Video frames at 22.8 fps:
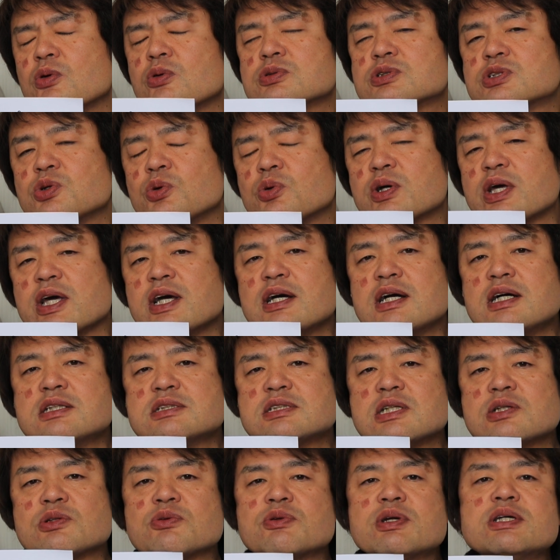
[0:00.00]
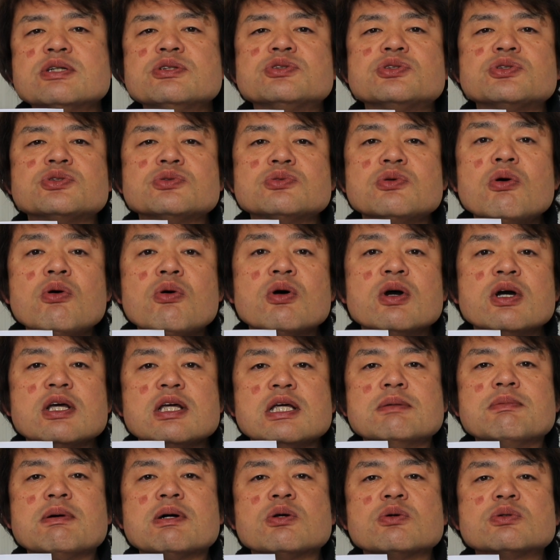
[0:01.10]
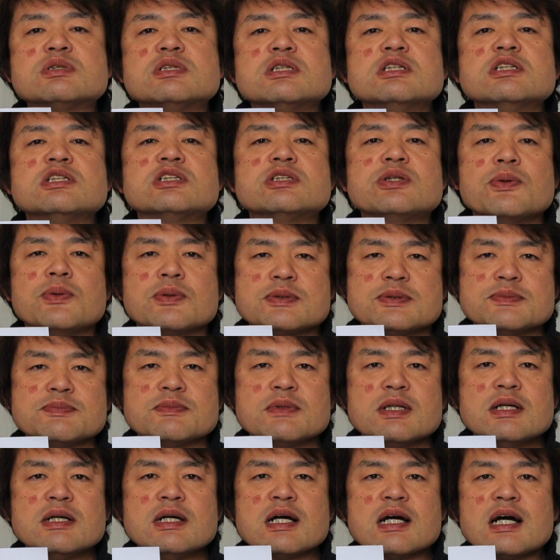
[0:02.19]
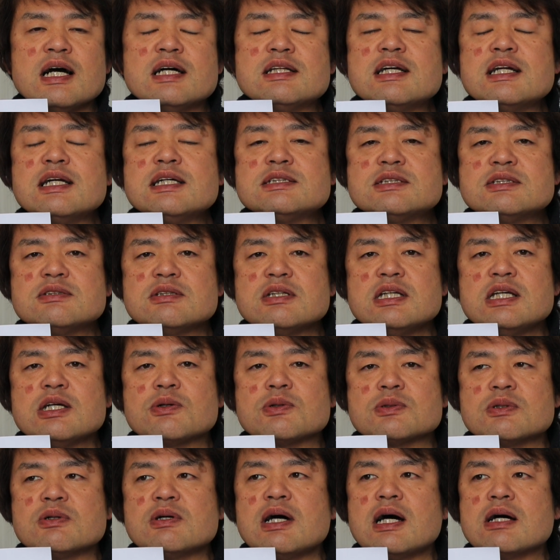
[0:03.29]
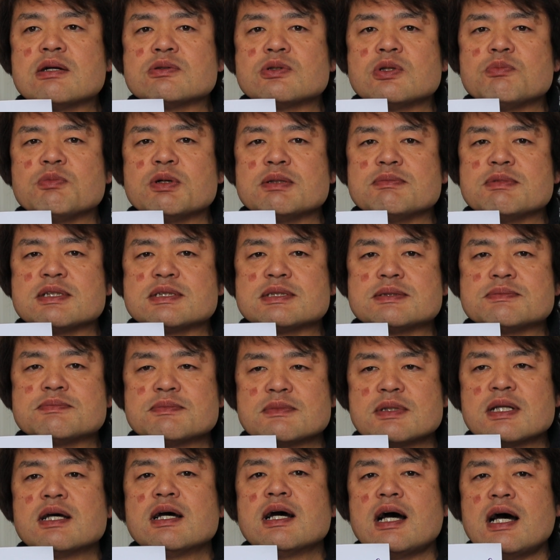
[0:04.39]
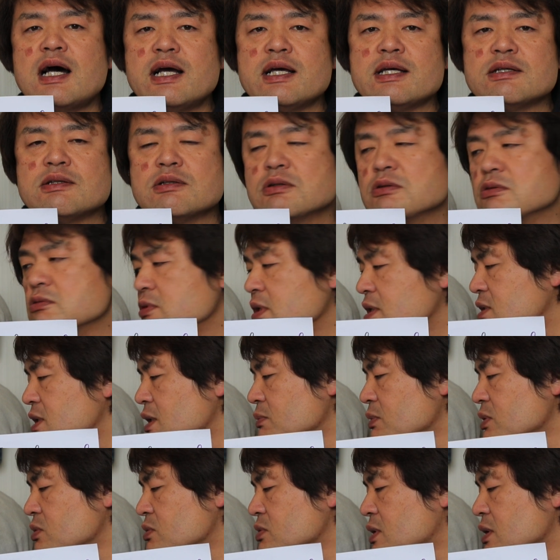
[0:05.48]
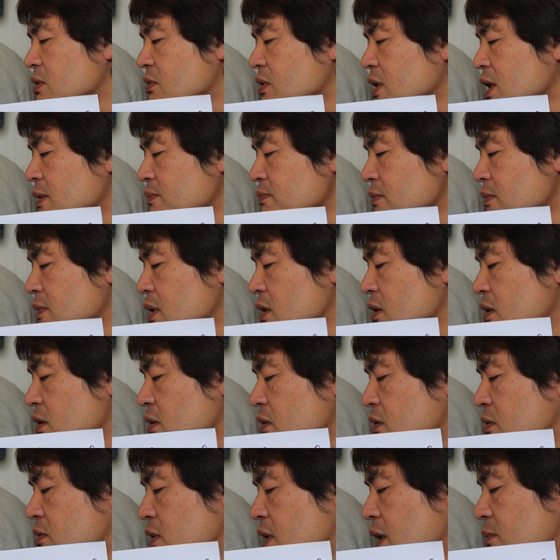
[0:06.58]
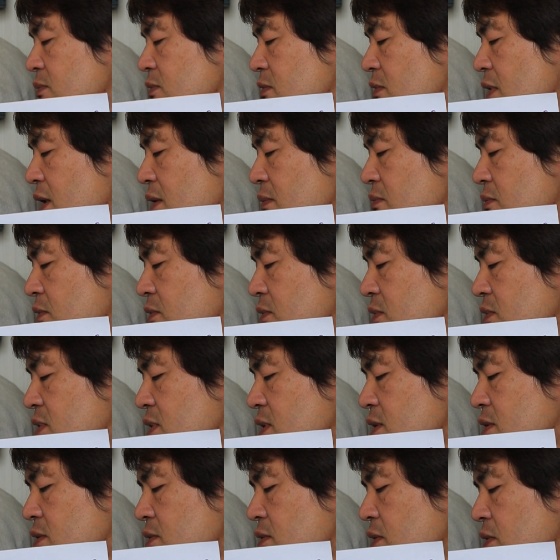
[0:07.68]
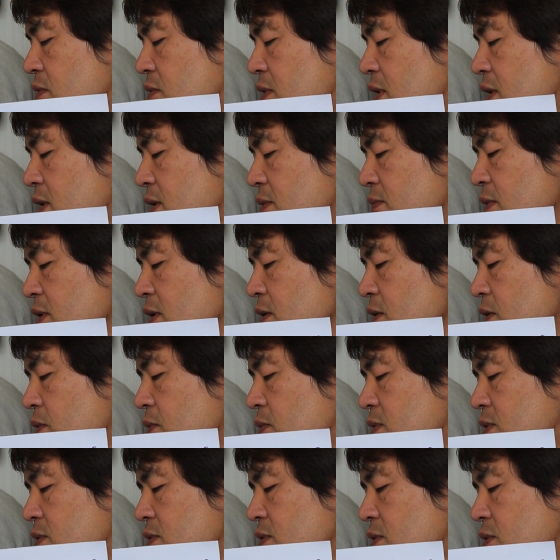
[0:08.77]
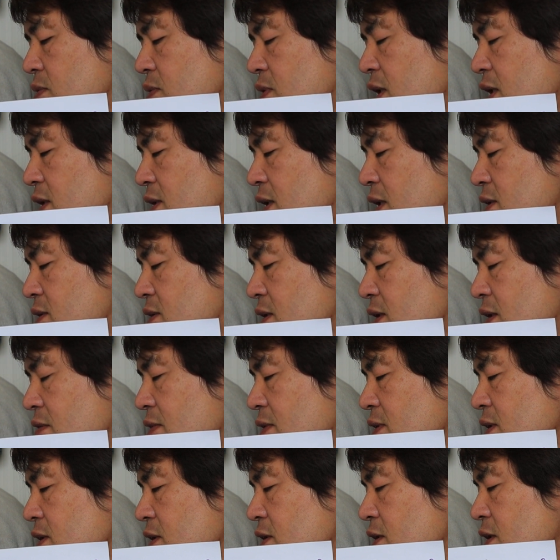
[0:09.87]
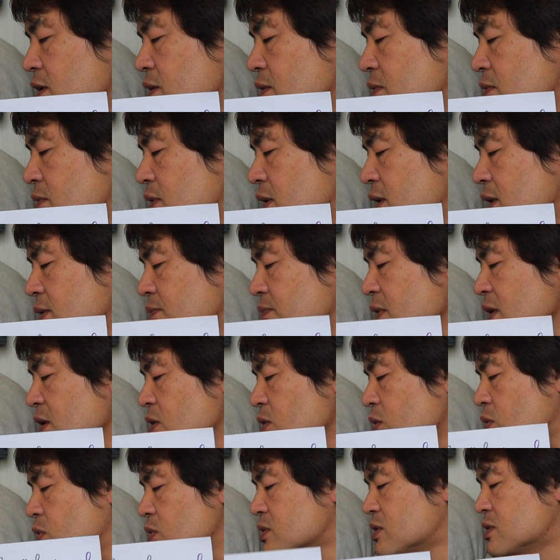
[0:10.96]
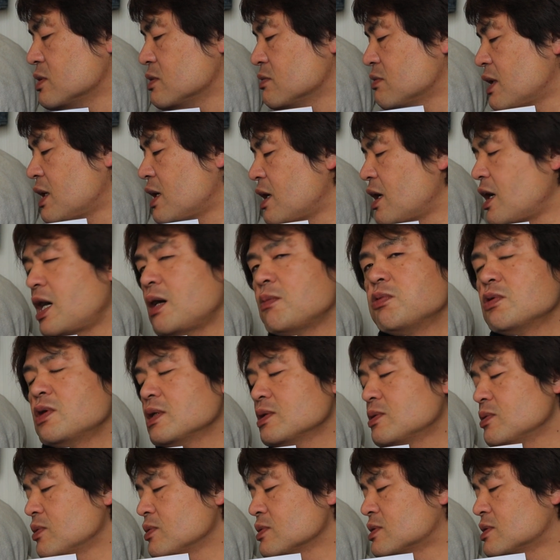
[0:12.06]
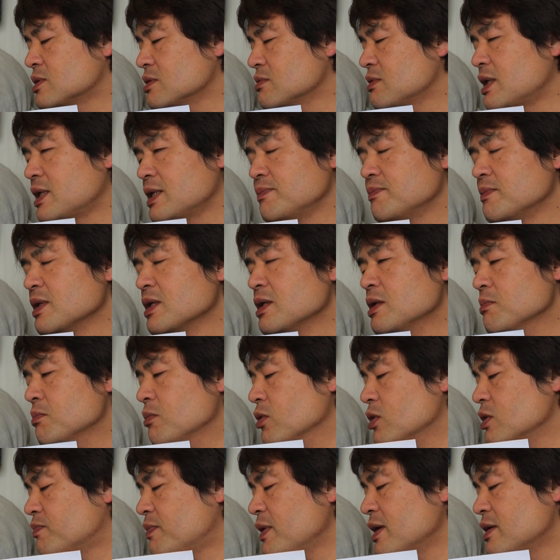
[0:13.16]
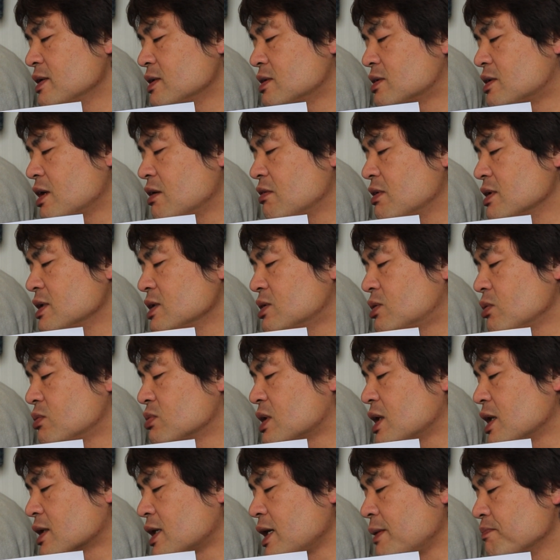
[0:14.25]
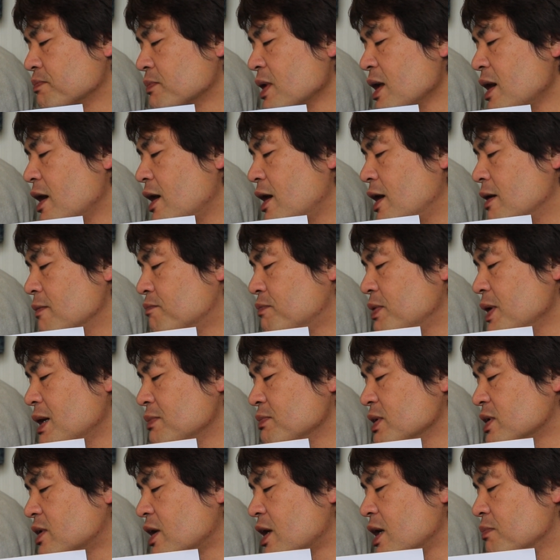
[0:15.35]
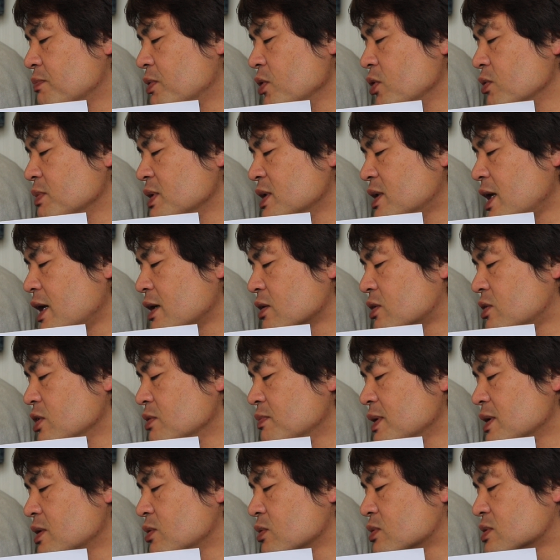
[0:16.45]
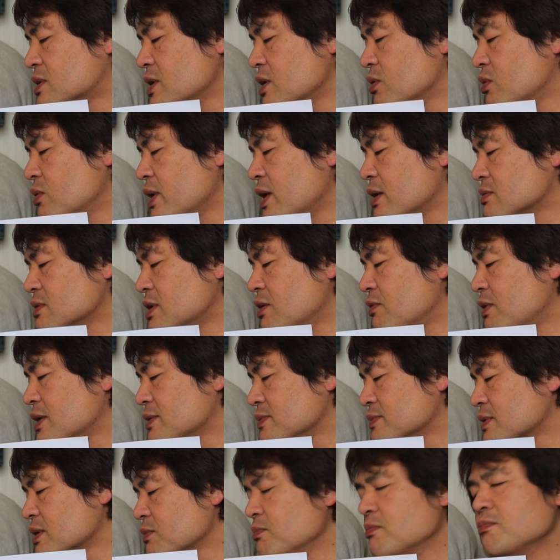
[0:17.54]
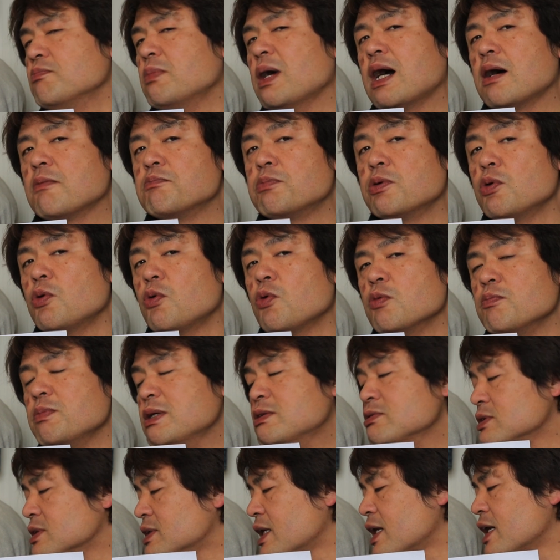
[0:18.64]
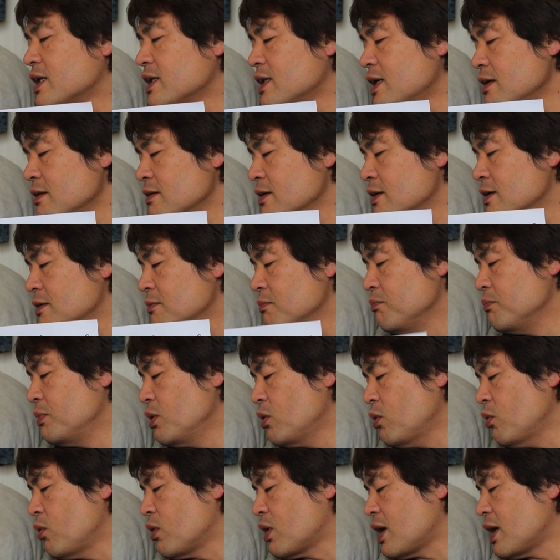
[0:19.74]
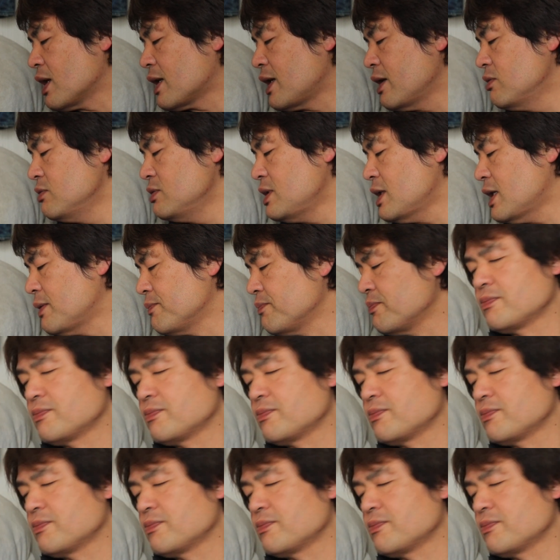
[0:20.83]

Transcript: の条件反射の練習を今のうちにしておく必ずいいことがあると思いますはい上ちゃんも言うてごらんグラムはモールシーツ量割標準状態体積は224割個数はアボカドロ数割モルパーリッターはリットルかけアンペア見たら秒見て9万6500で割る、まあ、秒を見るんじゃないな秒をかけるんや